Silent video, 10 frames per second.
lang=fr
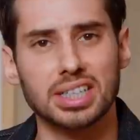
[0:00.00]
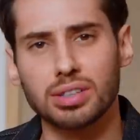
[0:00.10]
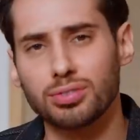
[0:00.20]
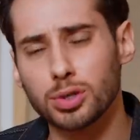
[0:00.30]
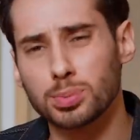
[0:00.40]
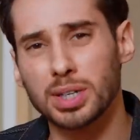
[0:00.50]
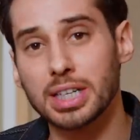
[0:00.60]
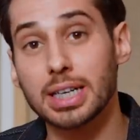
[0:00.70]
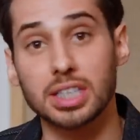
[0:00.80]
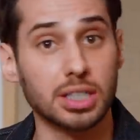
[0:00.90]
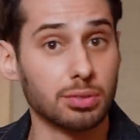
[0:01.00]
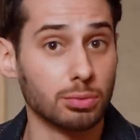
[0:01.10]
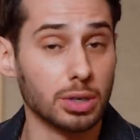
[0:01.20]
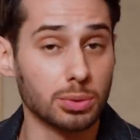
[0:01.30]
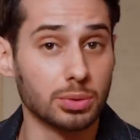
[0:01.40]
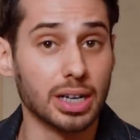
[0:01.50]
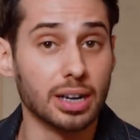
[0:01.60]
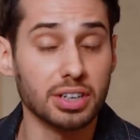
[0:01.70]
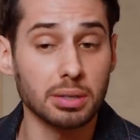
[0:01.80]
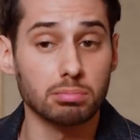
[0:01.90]
C'est une fausse bonne idée, si vous voulez du
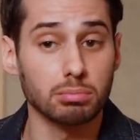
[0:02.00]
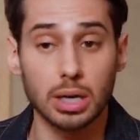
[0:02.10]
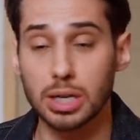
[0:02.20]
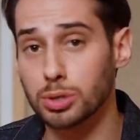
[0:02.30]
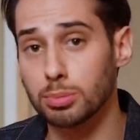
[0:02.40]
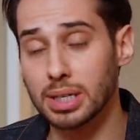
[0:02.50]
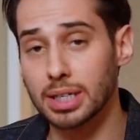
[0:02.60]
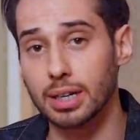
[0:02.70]
délavé, assumez le